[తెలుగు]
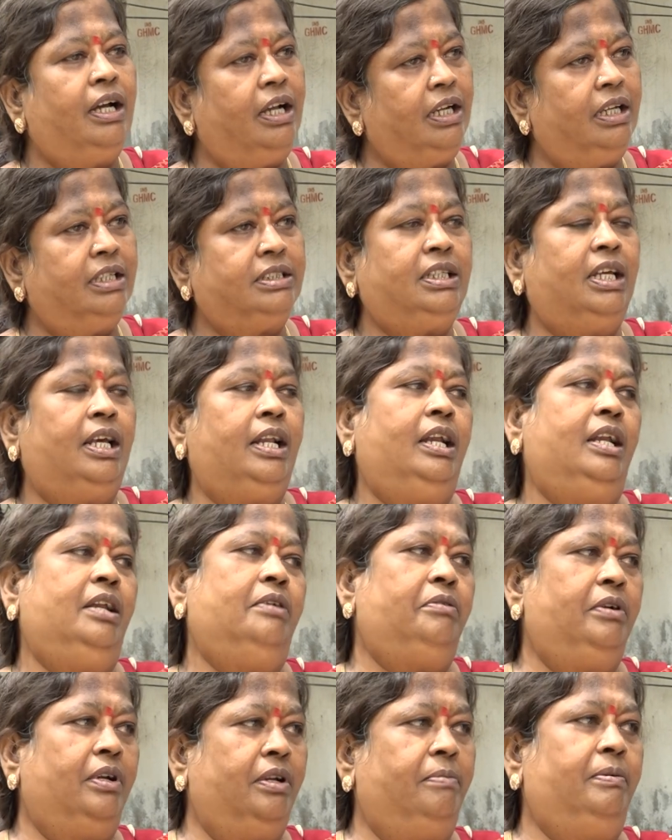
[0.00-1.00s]
అంటే
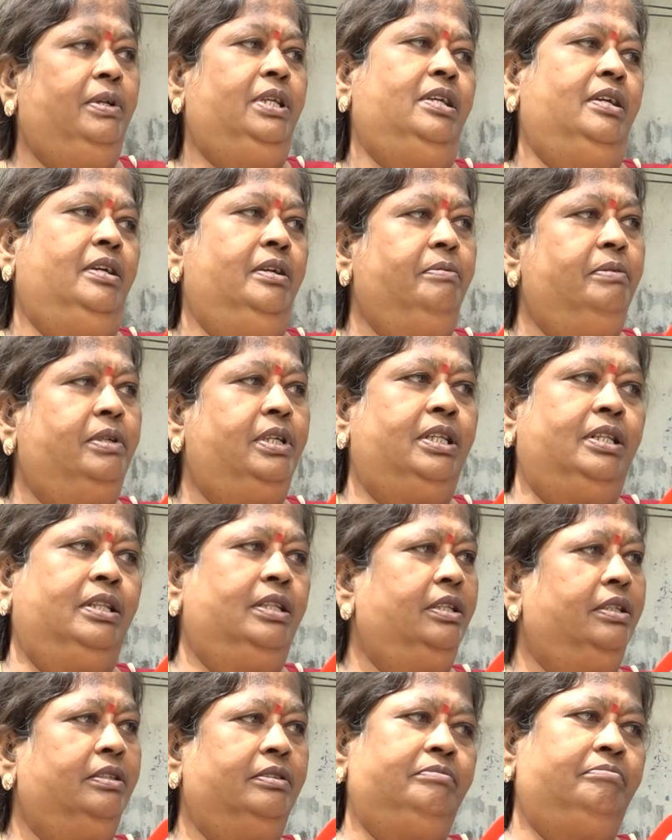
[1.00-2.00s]
సరేలే ఉండవు
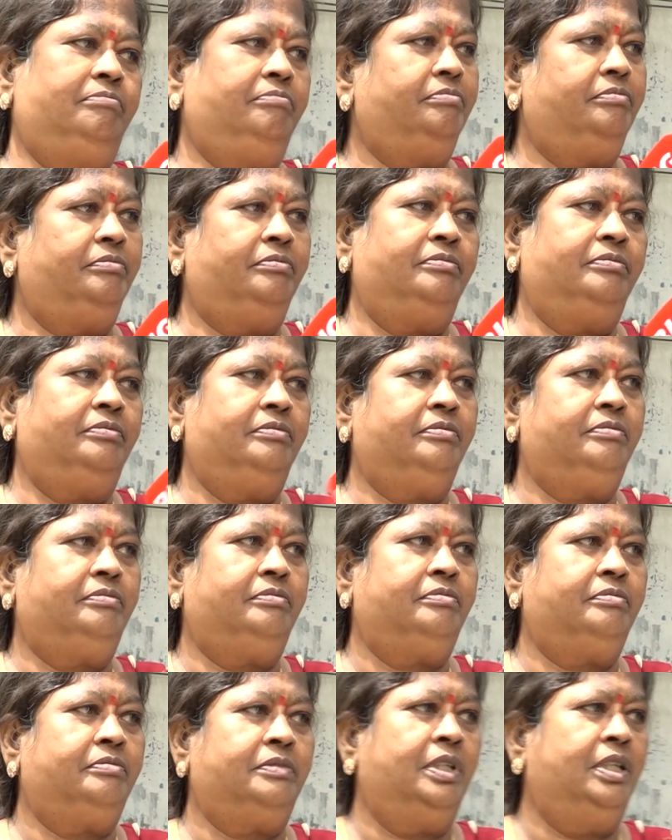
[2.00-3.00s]

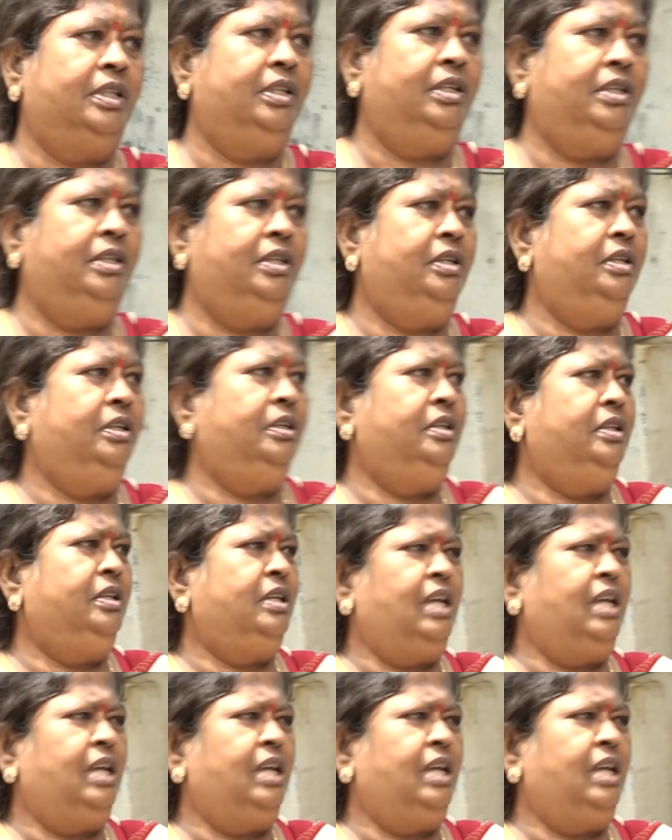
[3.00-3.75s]
అంతేగాని నార్మల్గా ఎప్పుడు కూడా